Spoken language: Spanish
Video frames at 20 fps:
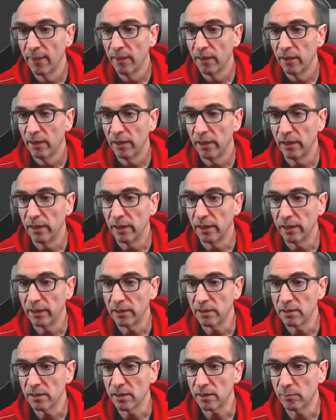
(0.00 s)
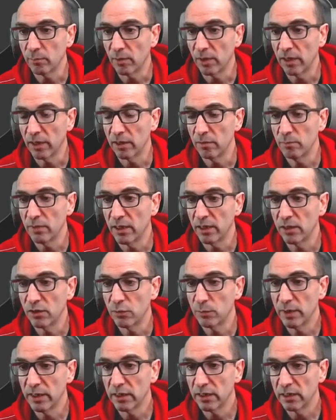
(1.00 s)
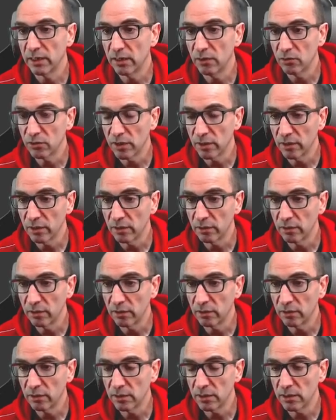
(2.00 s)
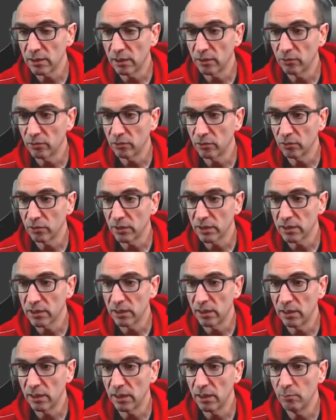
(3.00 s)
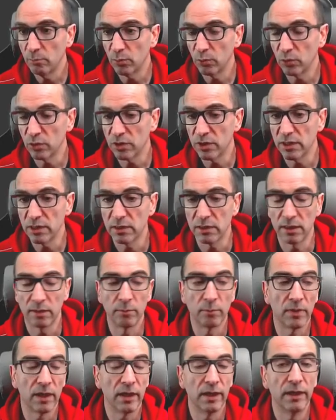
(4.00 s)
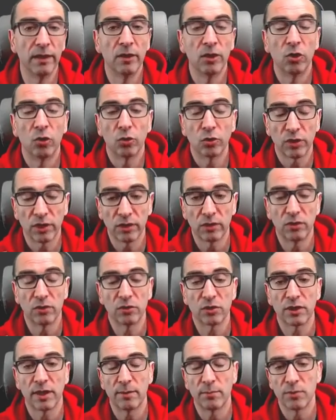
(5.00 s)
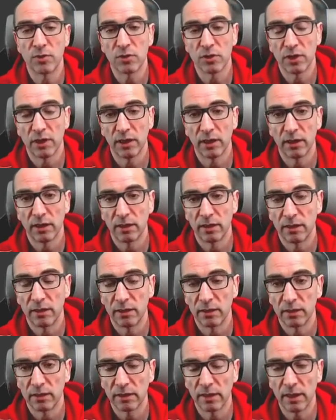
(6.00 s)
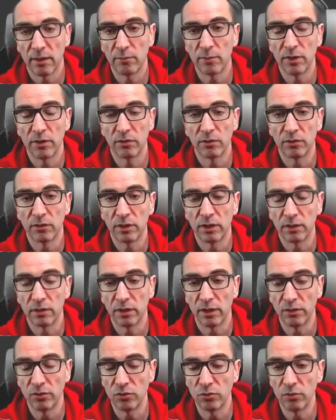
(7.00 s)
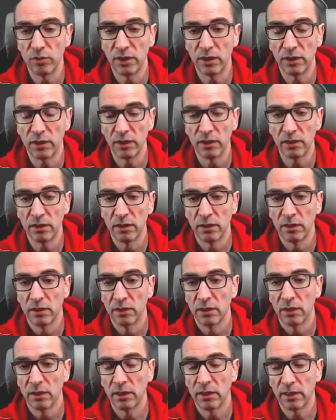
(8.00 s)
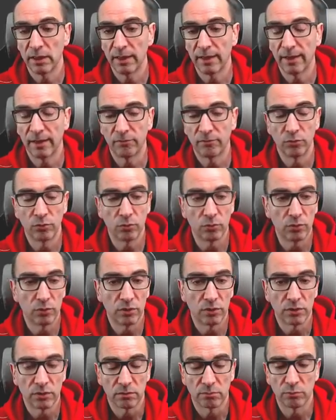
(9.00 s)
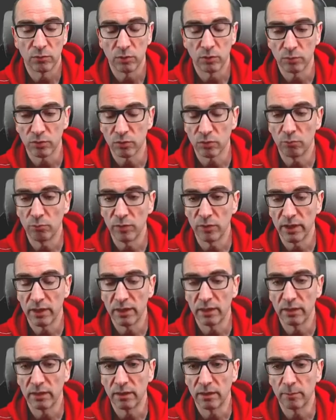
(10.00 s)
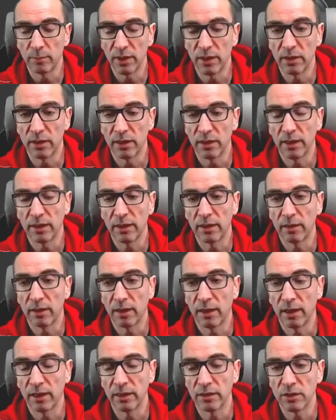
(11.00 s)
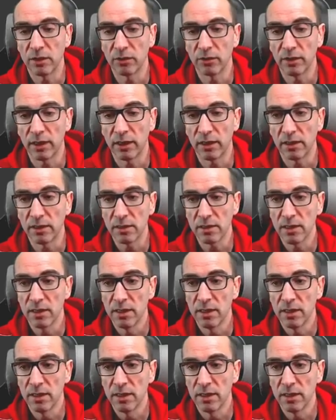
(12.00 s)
eh, XR Plugin Management y nos ha instalado otro que es el Input System, ¿vale? Otro de los cambios que, ha habido en, Unity y que a futuro es, bueno, pues conviene aprender a gestionar es